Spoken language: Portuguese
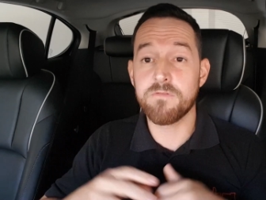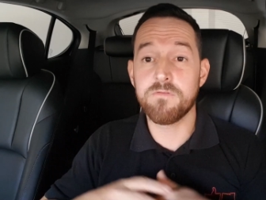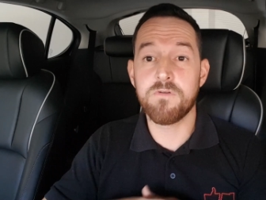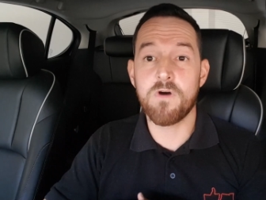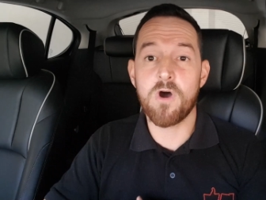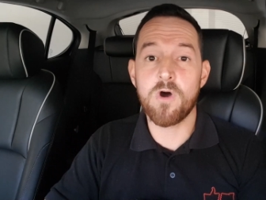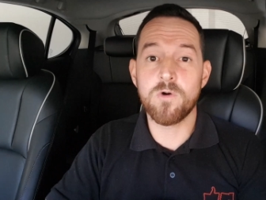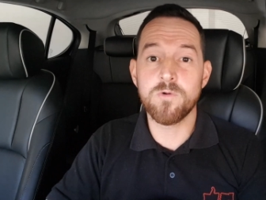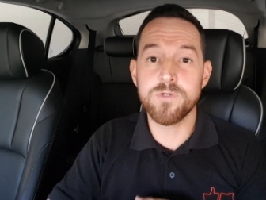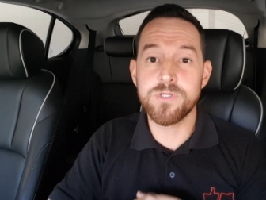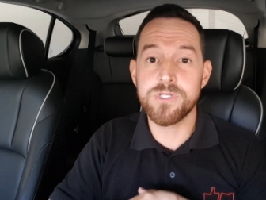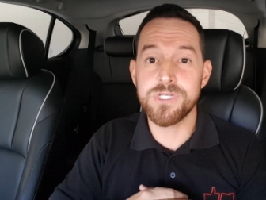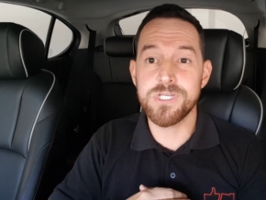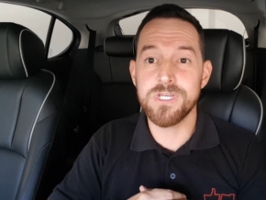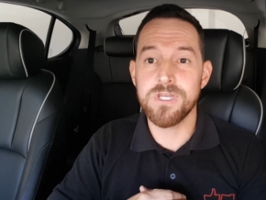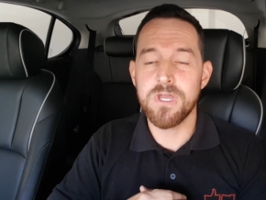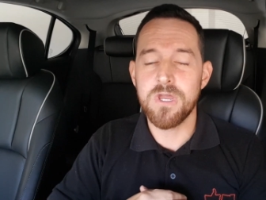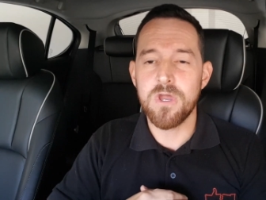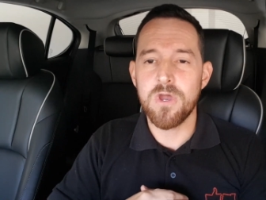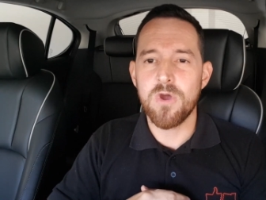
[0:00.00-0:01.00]

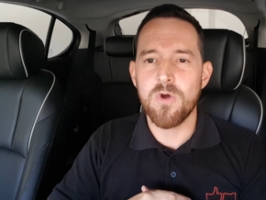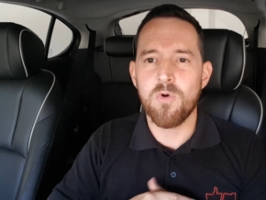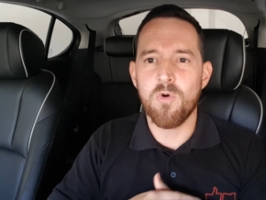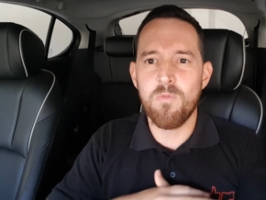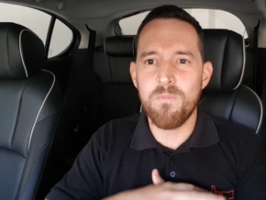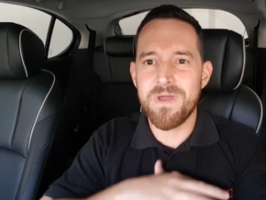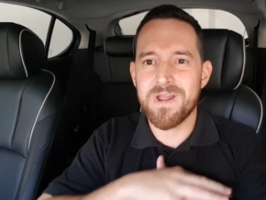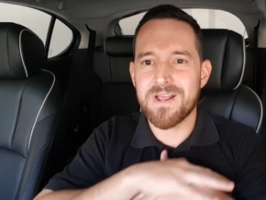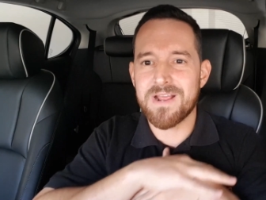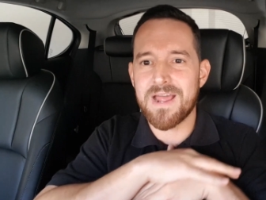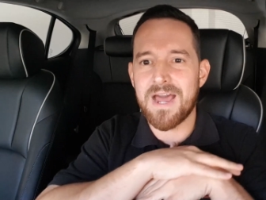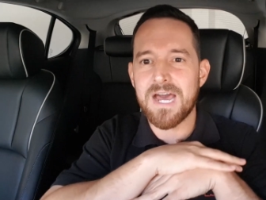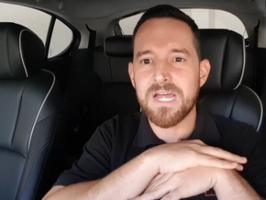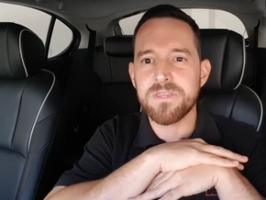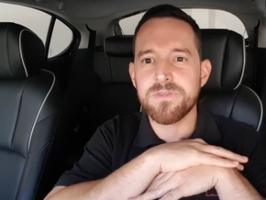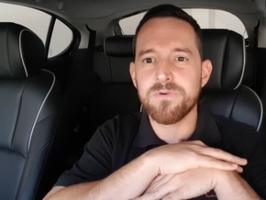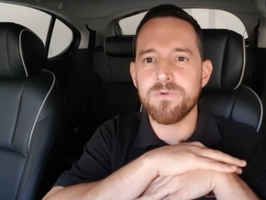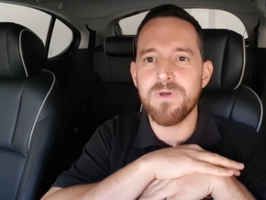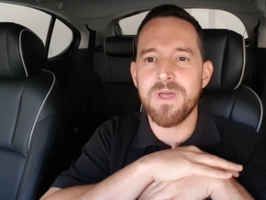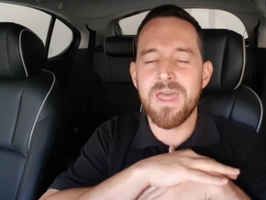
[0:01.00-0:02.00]
volte, o
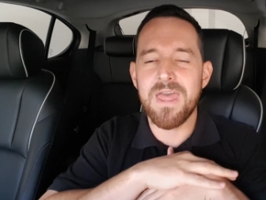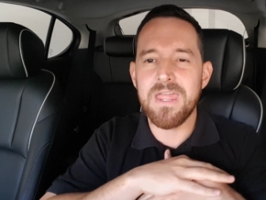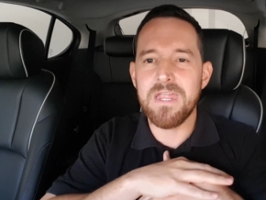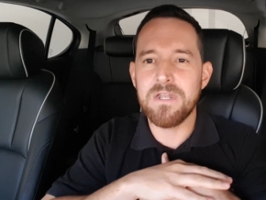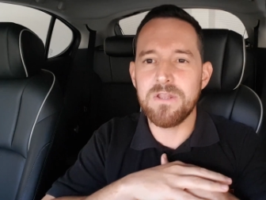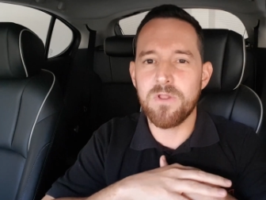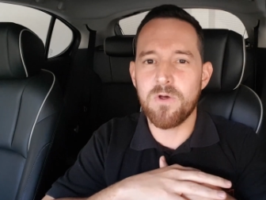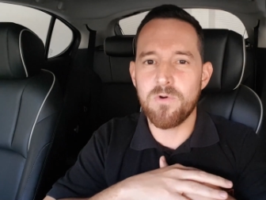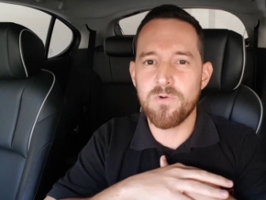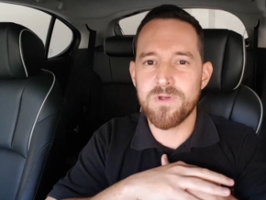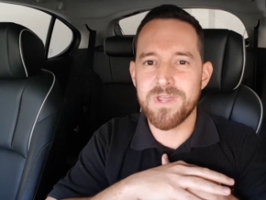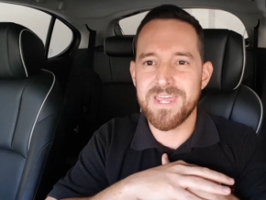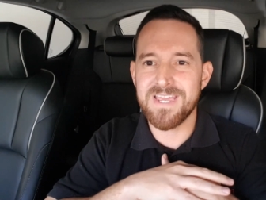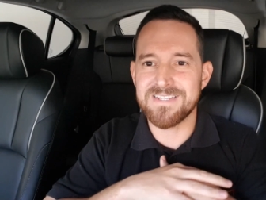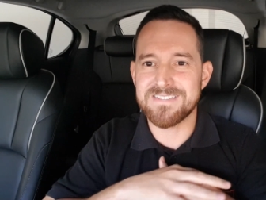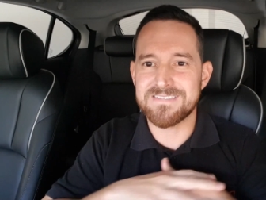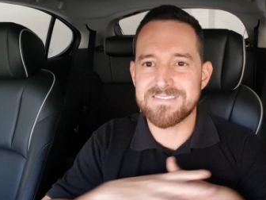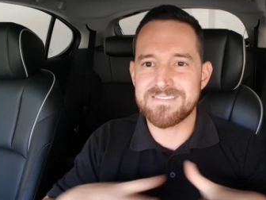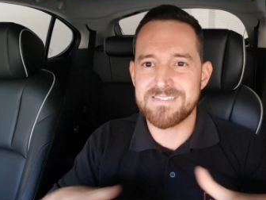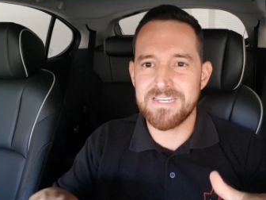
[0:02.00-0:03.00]
mercado
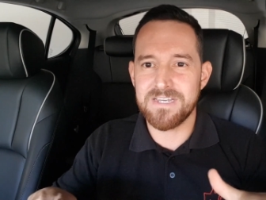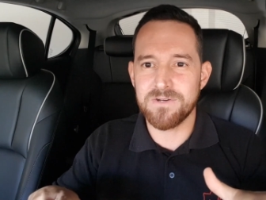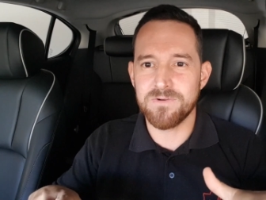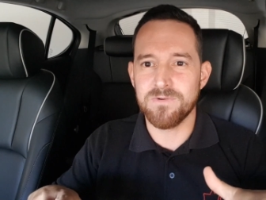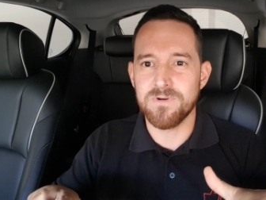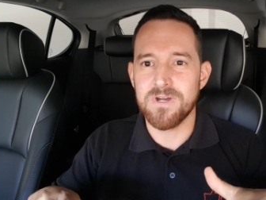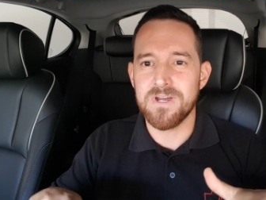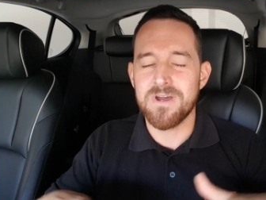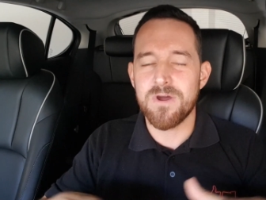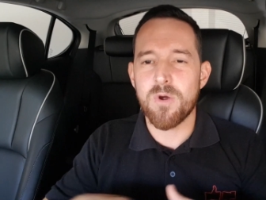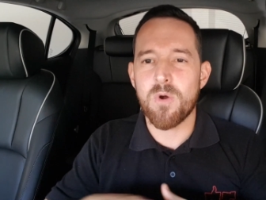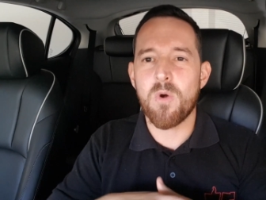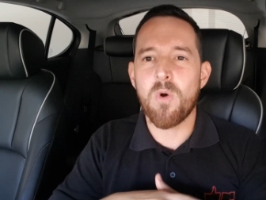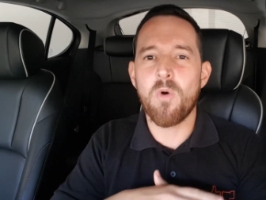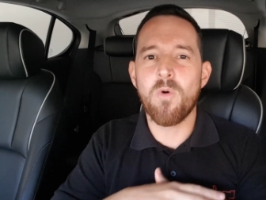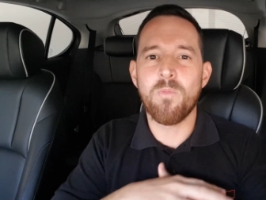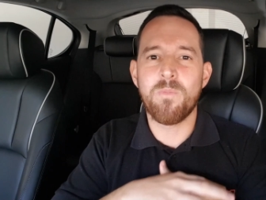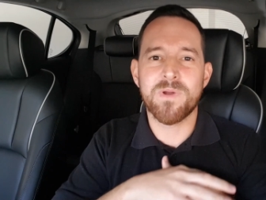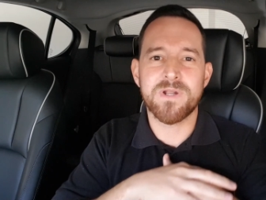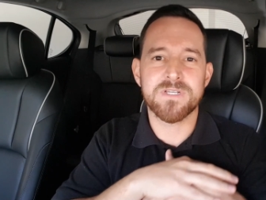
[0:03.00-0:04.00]
enlouqueceu.
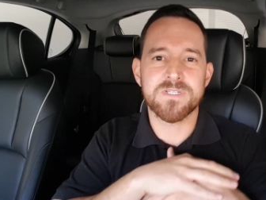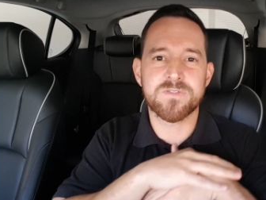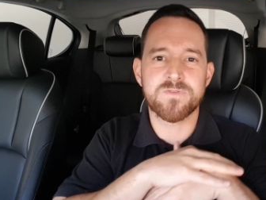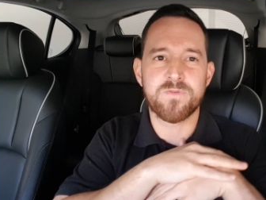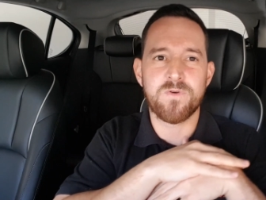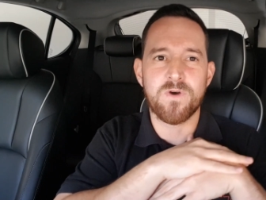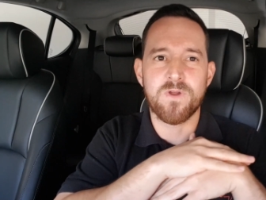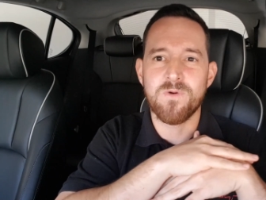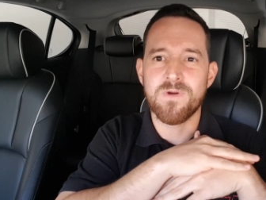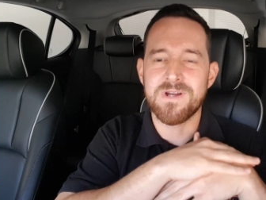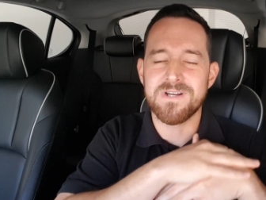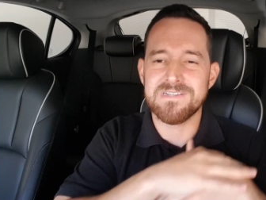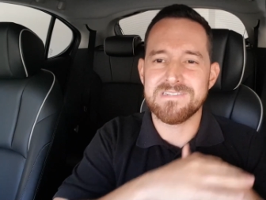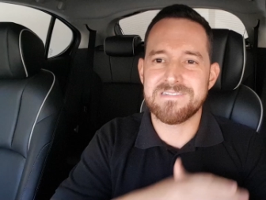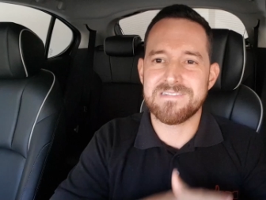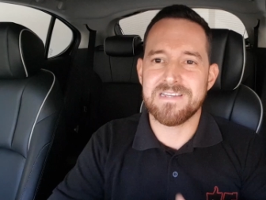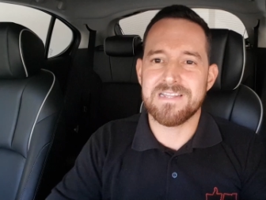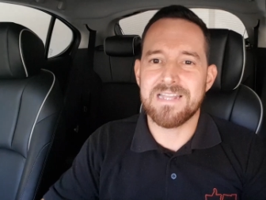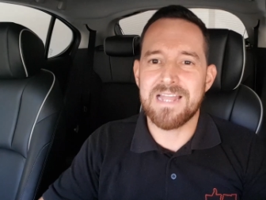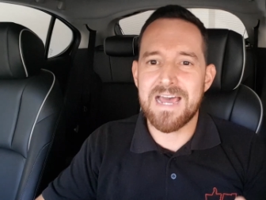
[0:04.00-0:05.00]
Compras foram
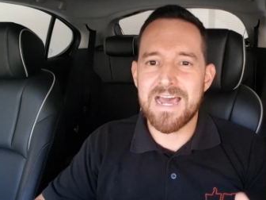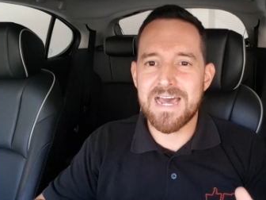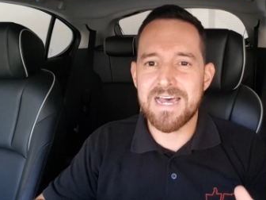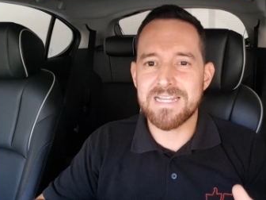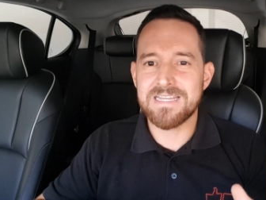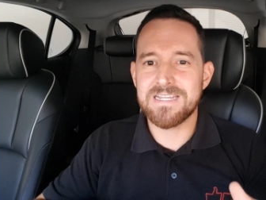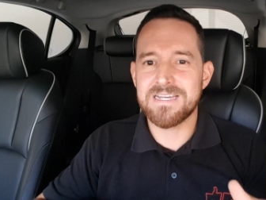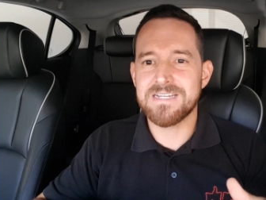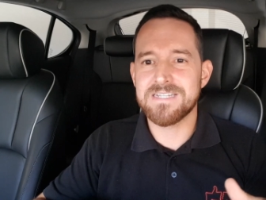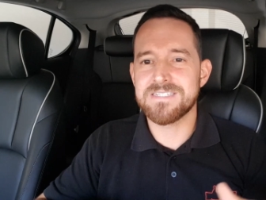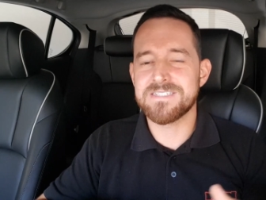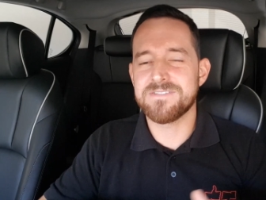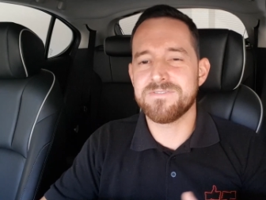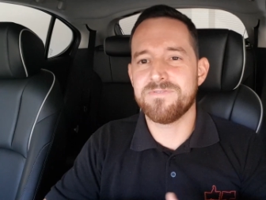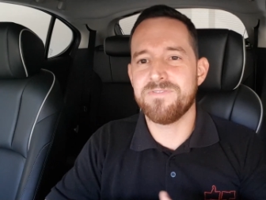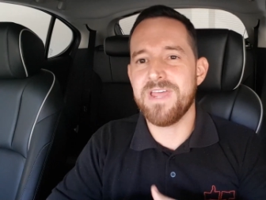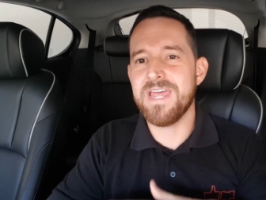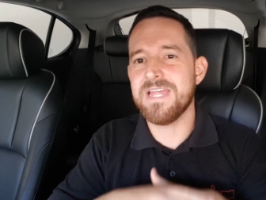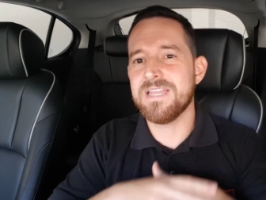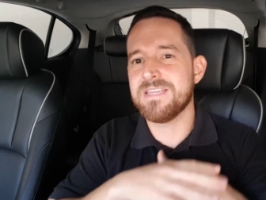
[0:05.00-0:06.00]
canceladas,
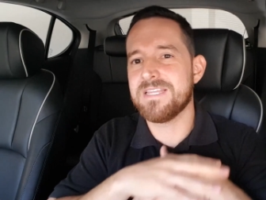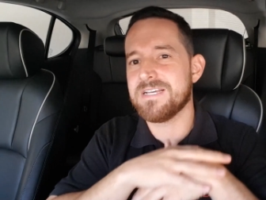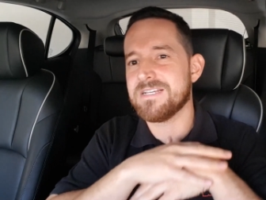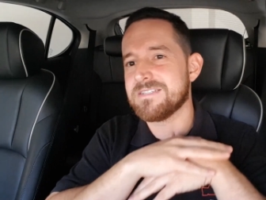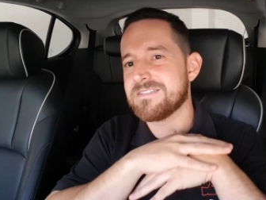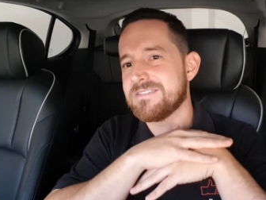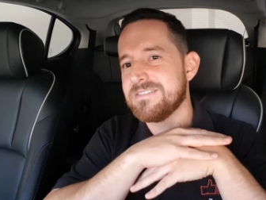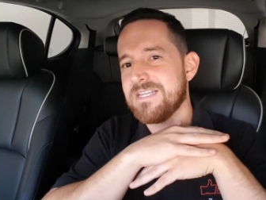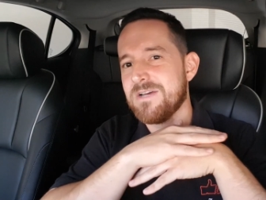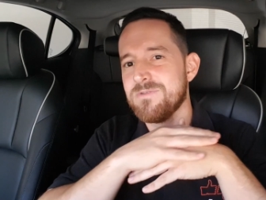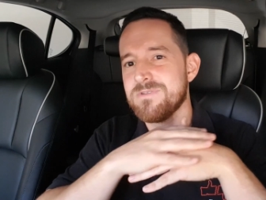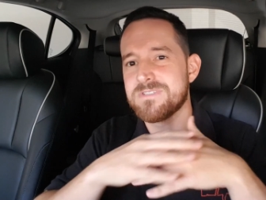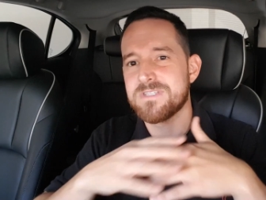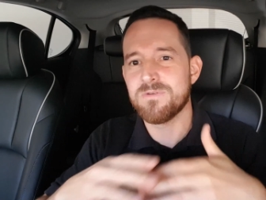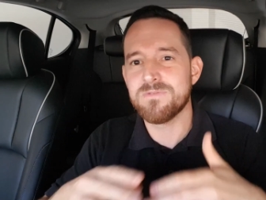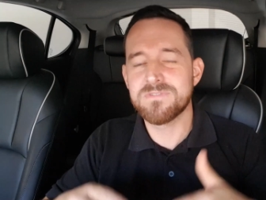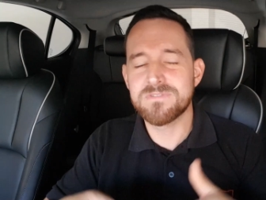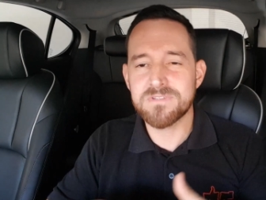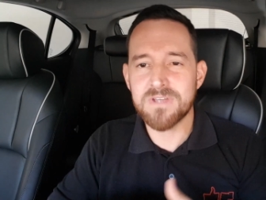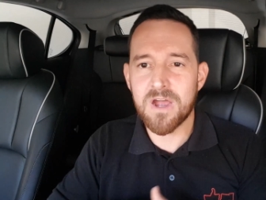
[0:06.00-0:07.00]
vendas não
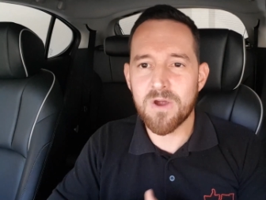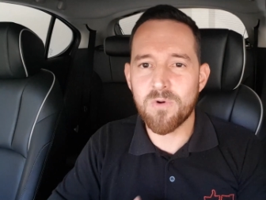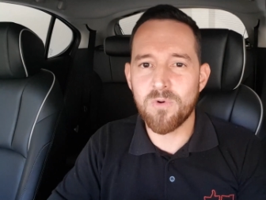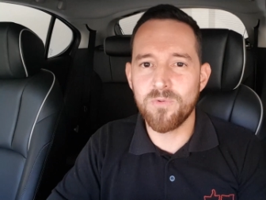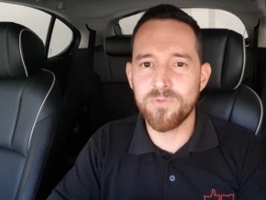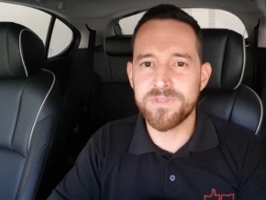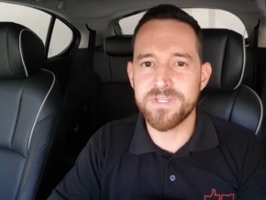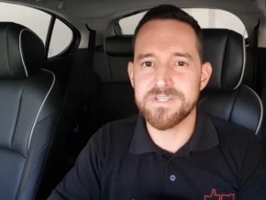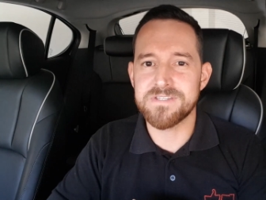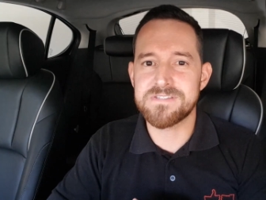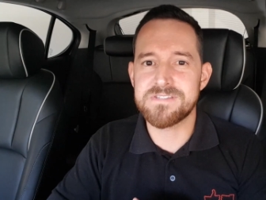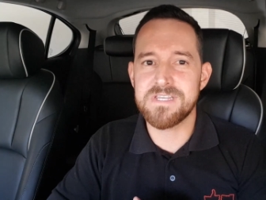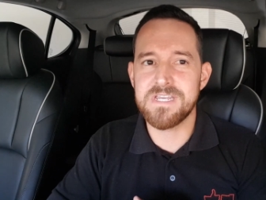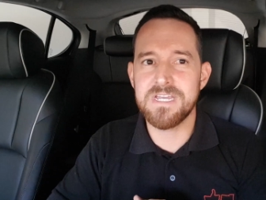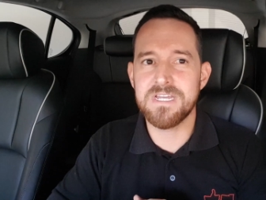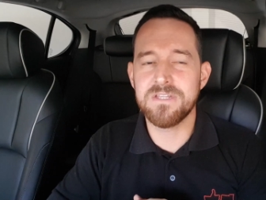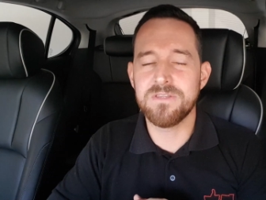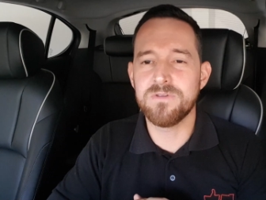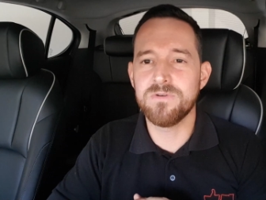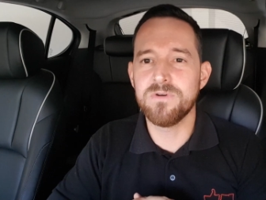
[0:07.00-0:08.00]
estão
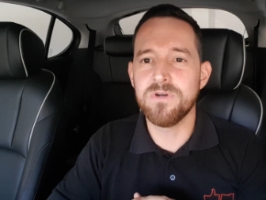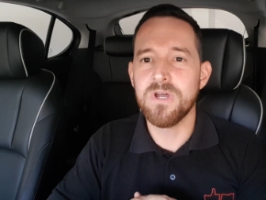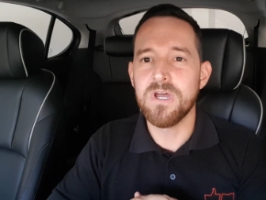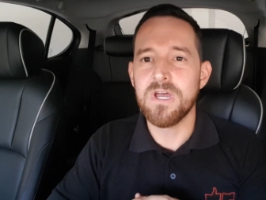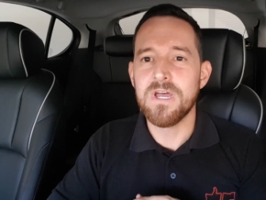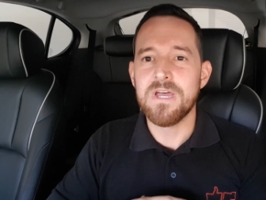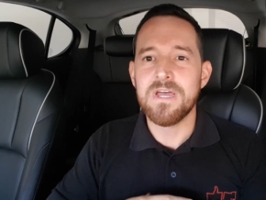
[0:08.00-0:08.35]
acontecendo,